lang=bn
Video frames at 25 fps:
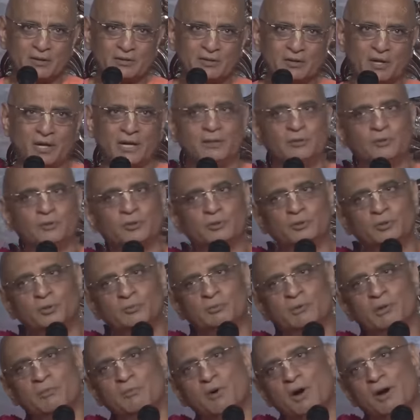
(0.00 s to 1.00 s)
তো
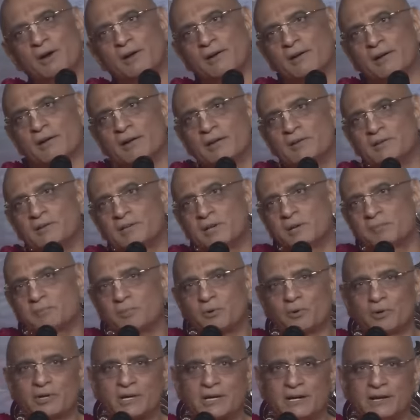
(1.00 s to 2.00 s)
ইন্দ্রদুম্ন মহারাজের
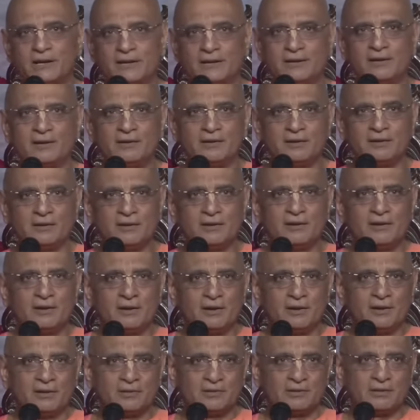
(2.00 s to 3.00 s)
পক্ষে
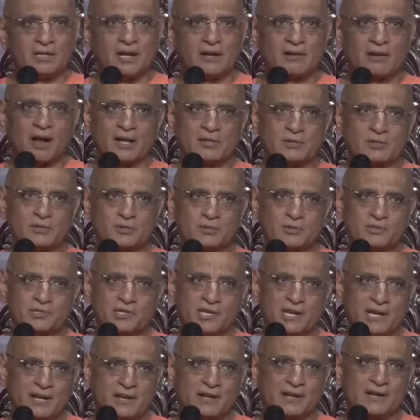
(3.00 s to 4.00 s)
তার রাজ্য
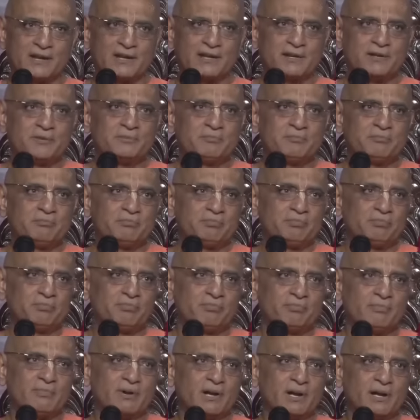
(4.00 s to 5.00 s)
ছেড়ে
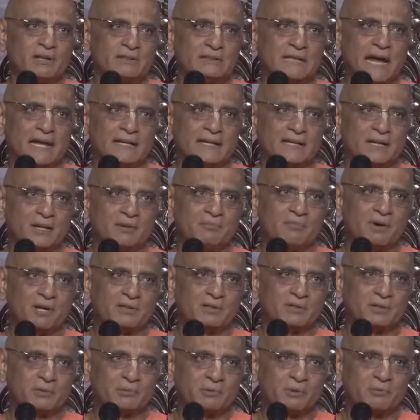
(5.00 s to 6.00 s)
ধ্যানের
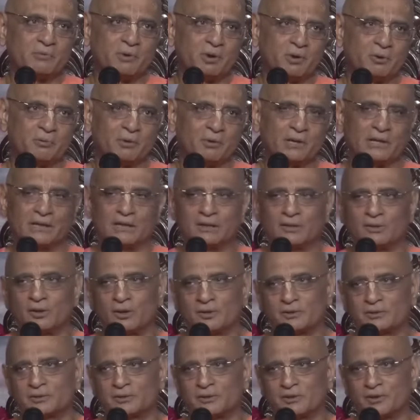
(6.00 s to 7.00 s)
মাধ্যমে ভগবানকে
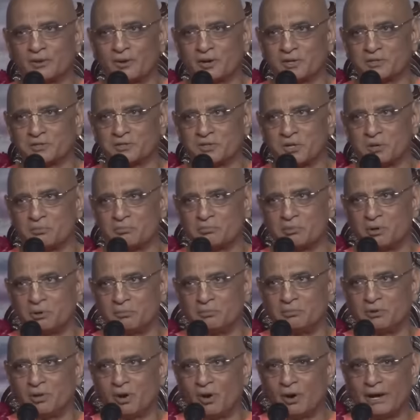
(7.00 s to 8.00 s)
দর্শন করা সম্ভব
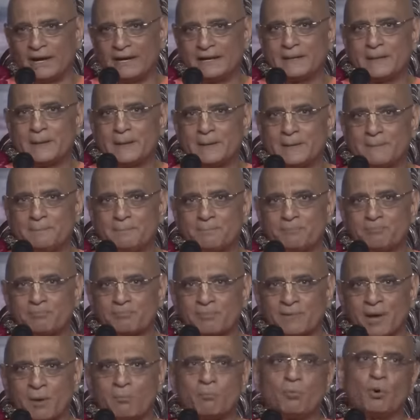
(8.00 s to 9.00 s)
নয়
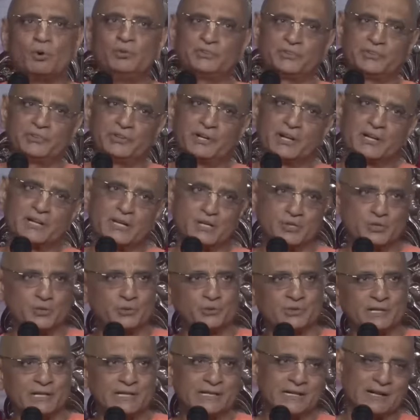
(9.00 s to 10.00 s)
মন্ত্রীরা
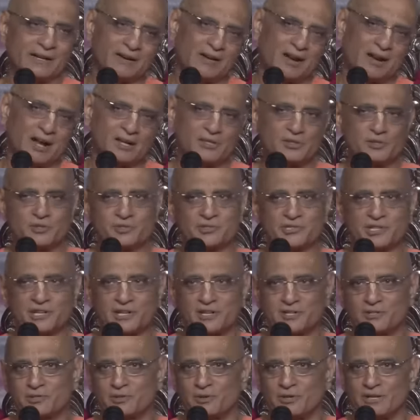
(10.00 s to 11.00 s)
কিছুতেই তাকে রাজ্য
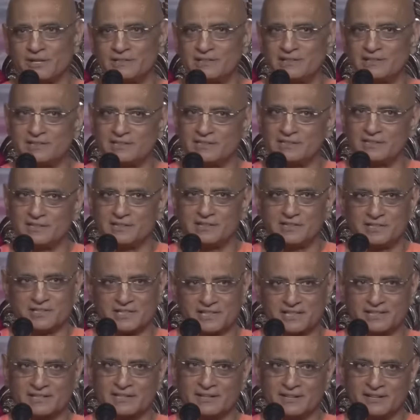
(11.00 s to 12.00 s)
ছেড়ে চলে যেতে
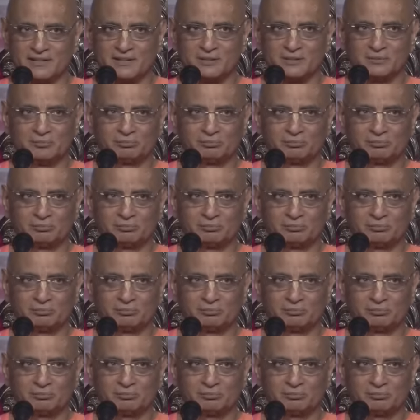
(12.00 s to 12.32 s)
দিচ্ছেন না